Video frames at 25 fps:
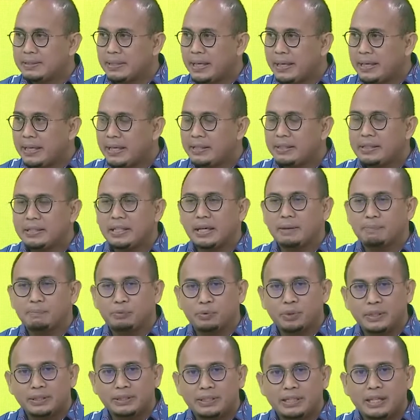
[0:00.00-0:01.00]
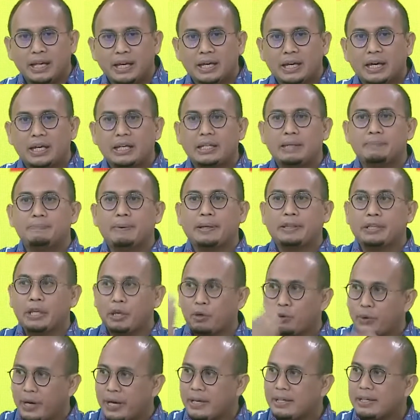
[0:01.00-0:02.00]
saya yang tidak puas silahkan di
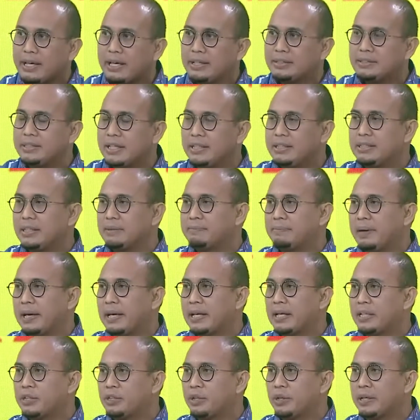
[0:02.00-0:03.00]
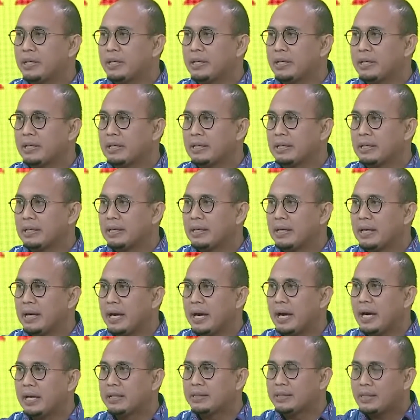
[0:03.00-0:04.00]
PTUN kan saja Pak Erick Thohir ini.
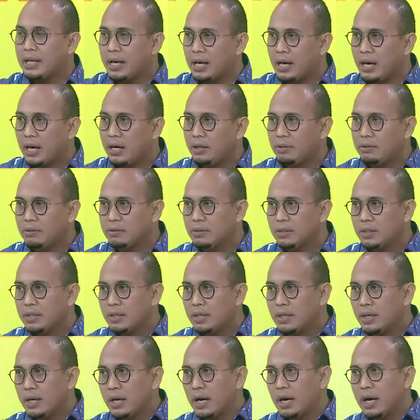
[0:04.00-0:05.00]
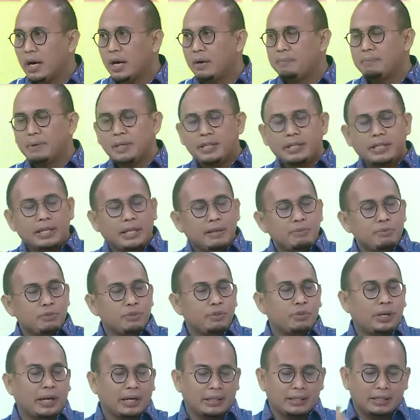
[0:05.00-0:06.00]
Atau e, berkirim
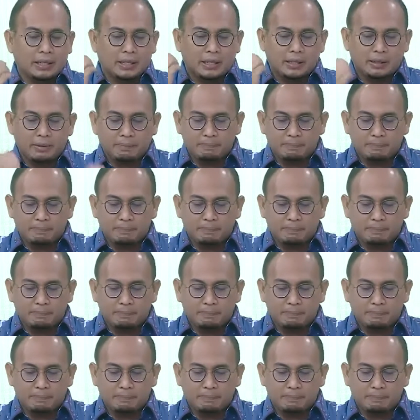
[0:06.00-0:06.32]
surat ke